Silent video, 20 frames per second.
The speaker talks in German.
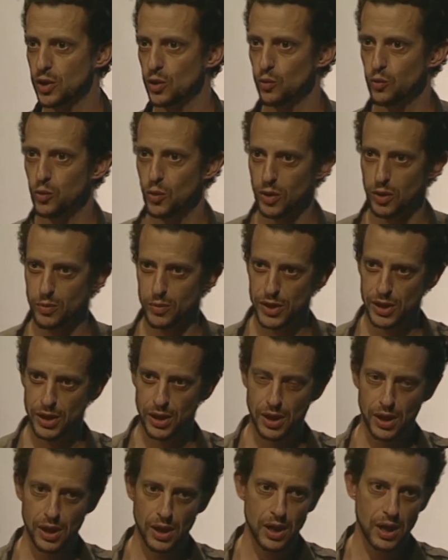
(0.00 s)
ähm,
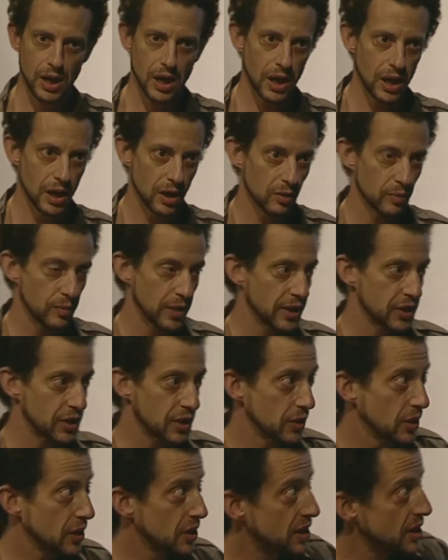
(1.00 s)
Sägemehl und